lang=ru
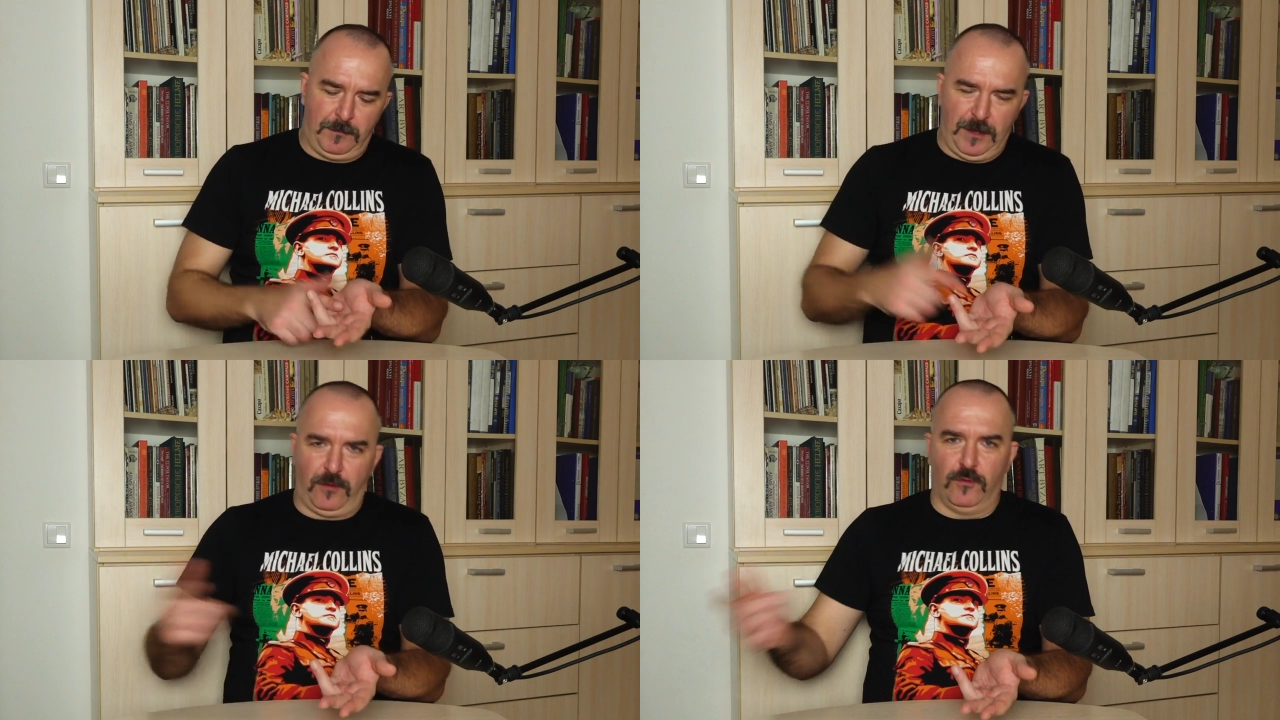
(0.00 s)

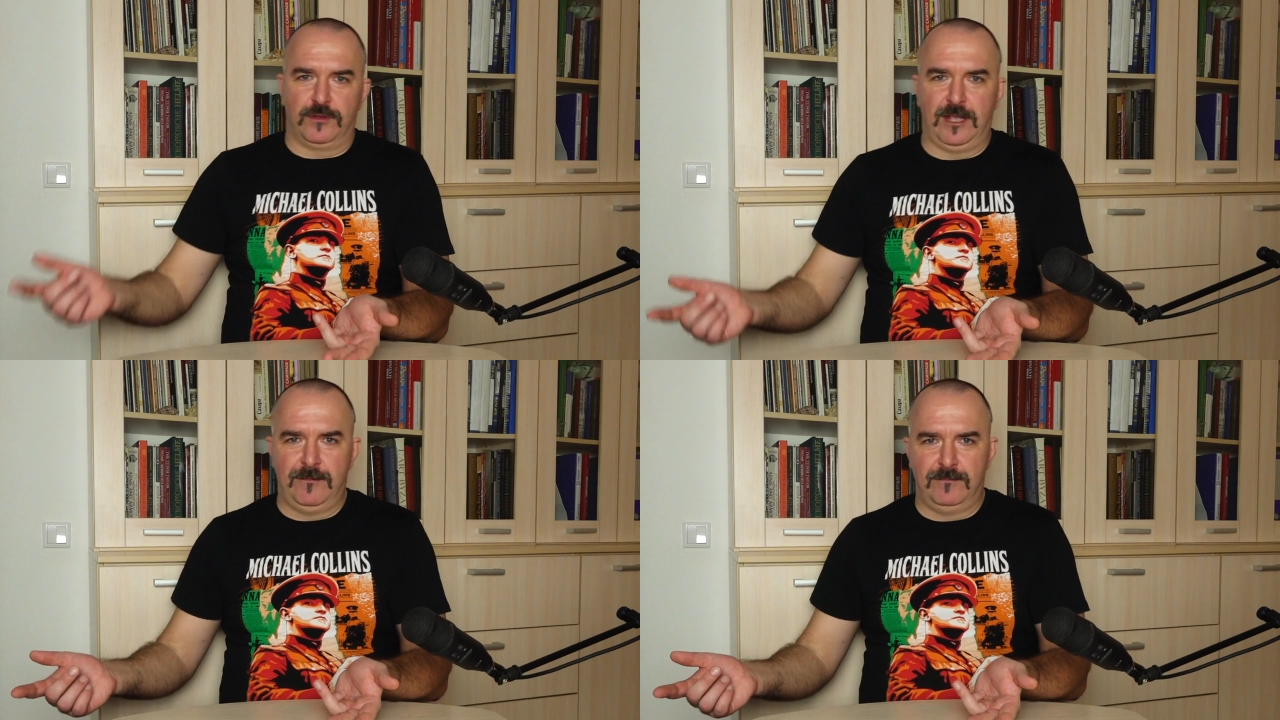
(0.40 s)

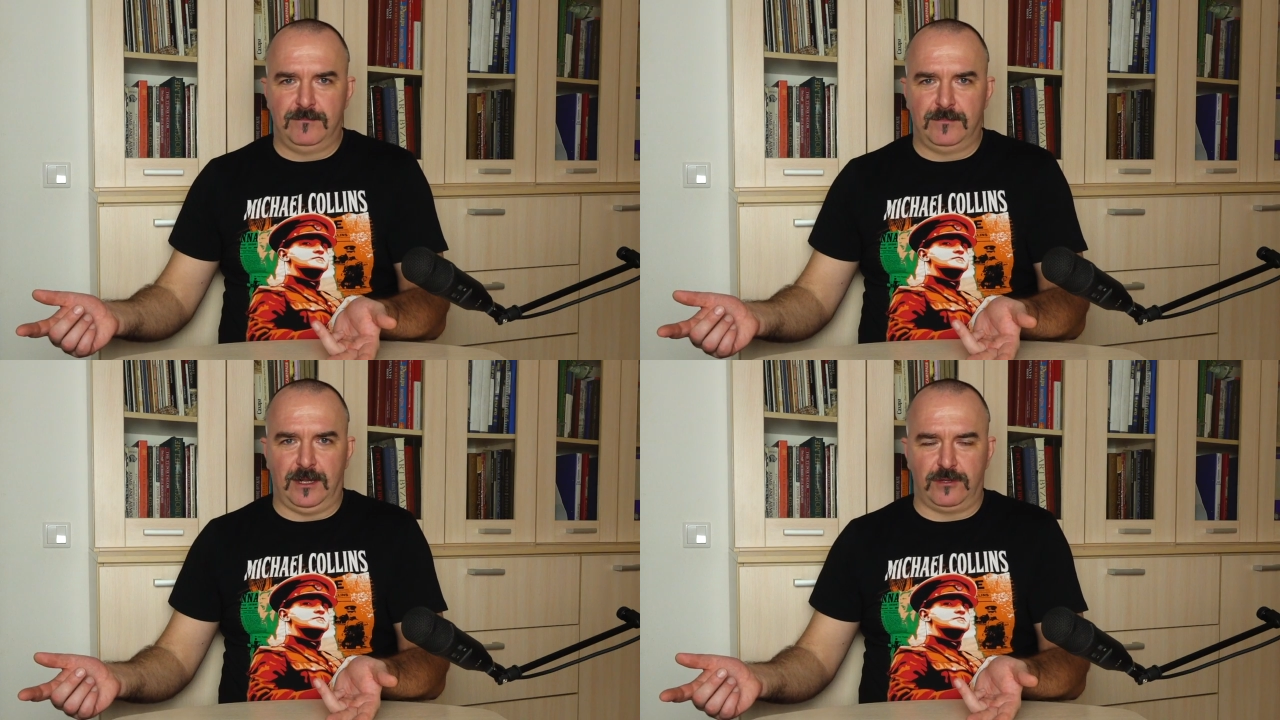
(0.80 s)
пехота,
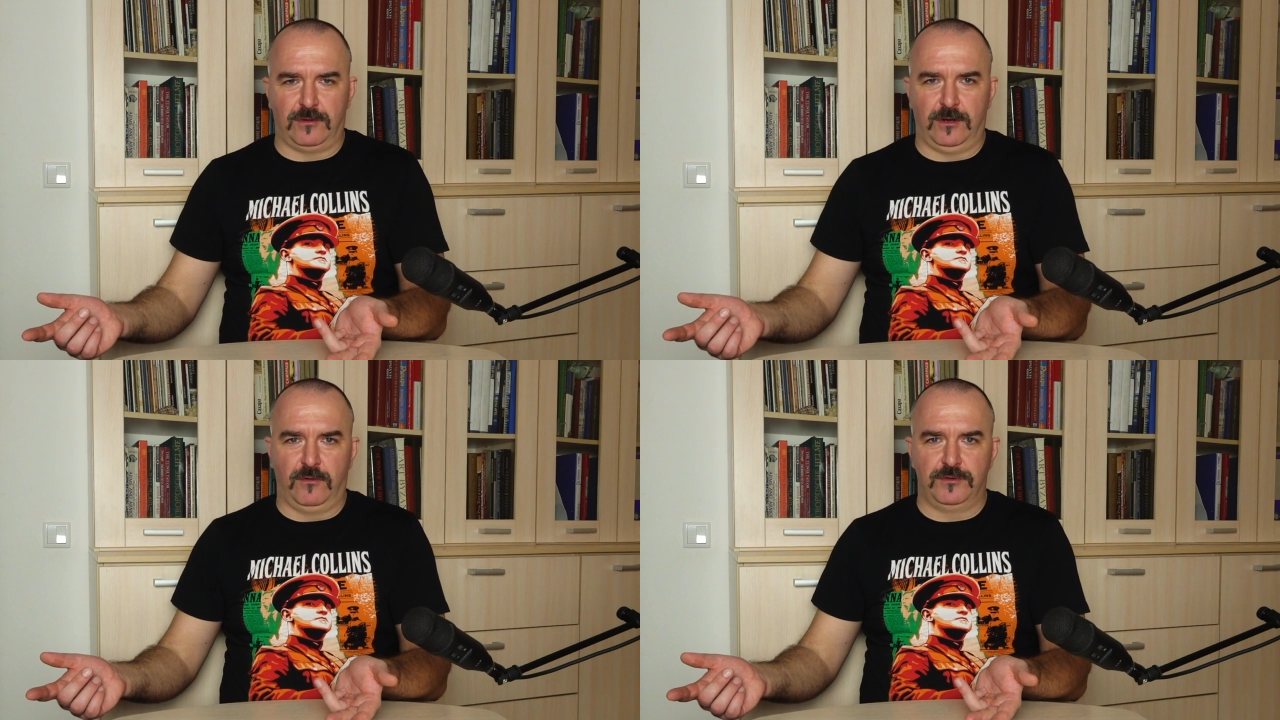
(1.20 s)

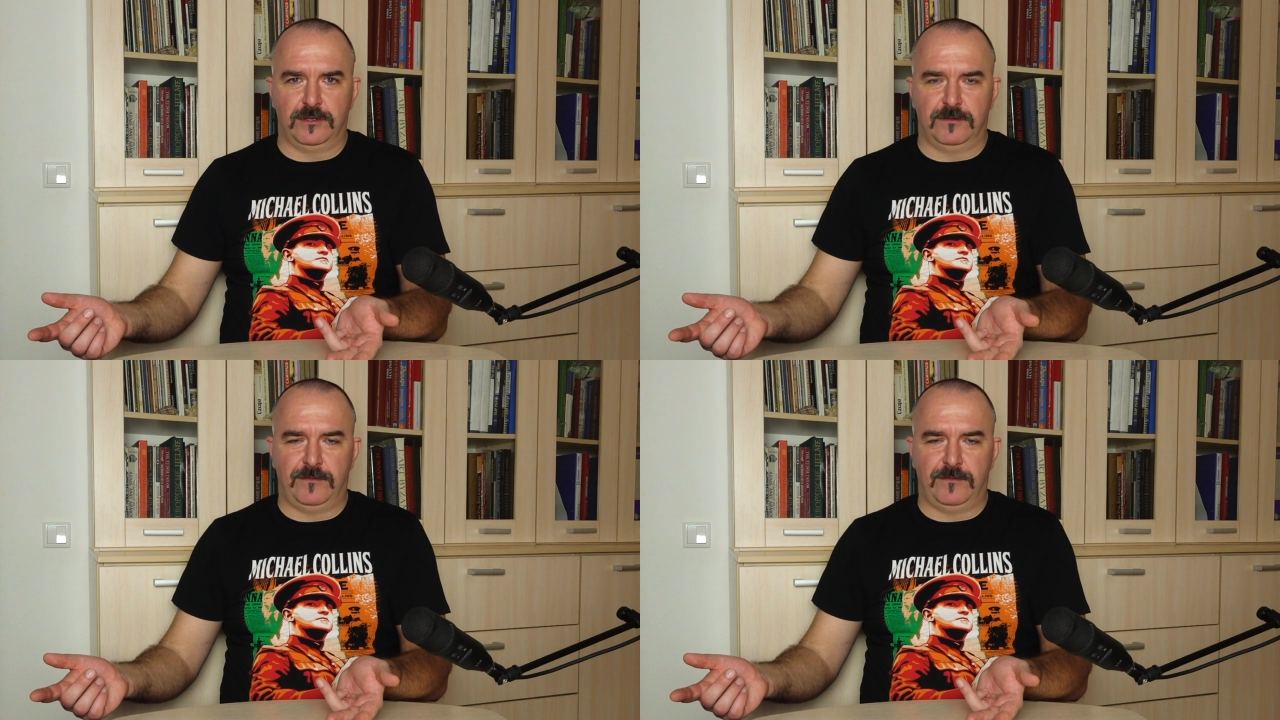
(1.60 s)
которая ходит,